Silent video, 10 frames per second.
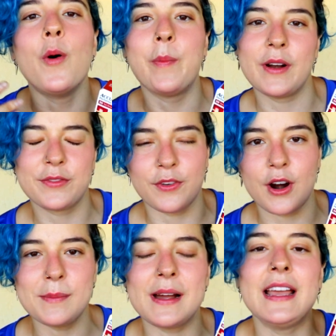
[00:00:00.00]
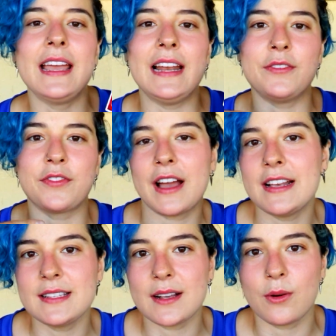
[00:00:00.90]
o Performa, ele
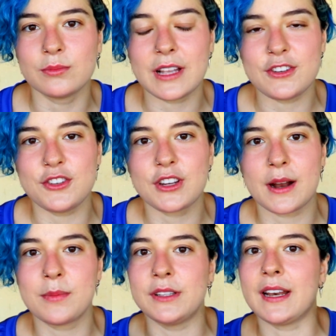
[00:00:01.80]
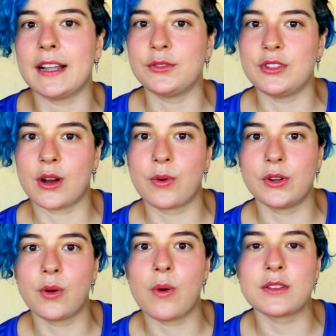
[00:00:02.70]
faz a contagem de carboidrato de
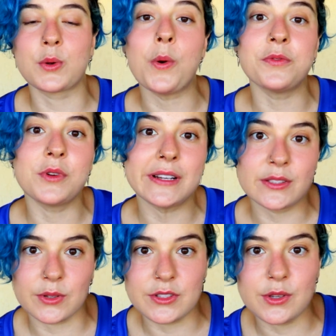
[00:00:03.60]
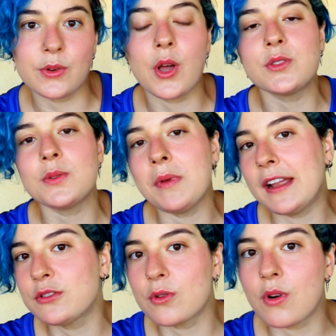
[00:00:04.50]
acordo com as configurações que o nosso
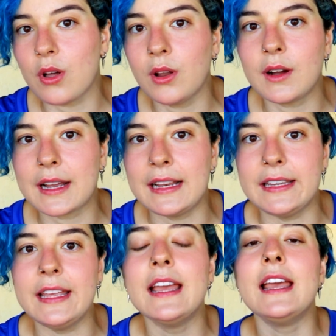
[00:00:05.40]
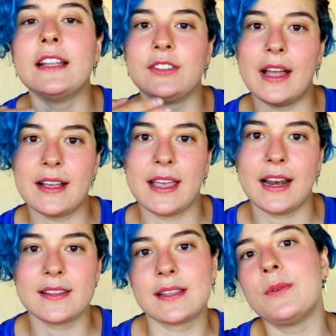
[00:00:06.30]
médico coloca ali da
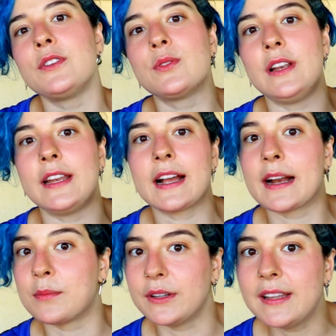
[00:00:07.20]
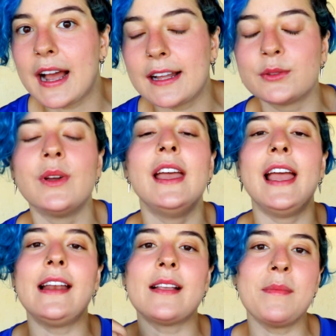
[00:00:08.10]
relação insulina-carboidrato.
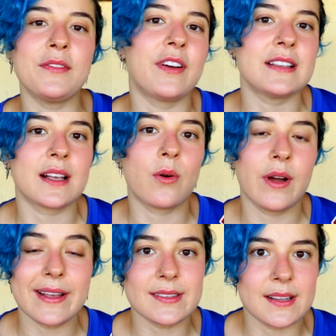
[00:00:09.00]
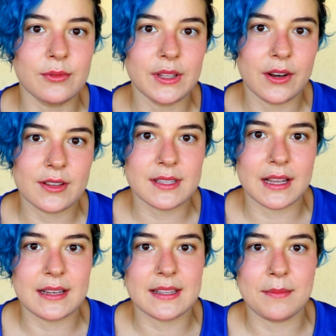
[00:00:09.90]
Ele também faz a correção da nossa
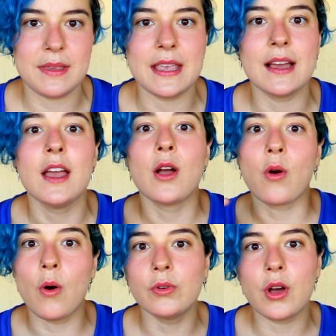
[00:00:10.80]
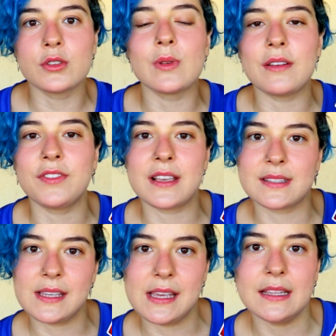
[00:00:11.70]
glicemia com o nosso
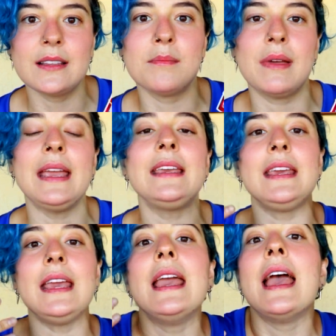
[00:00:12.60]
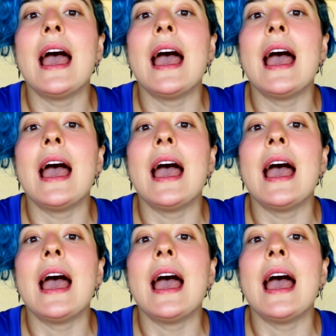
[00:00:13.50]
FSI também que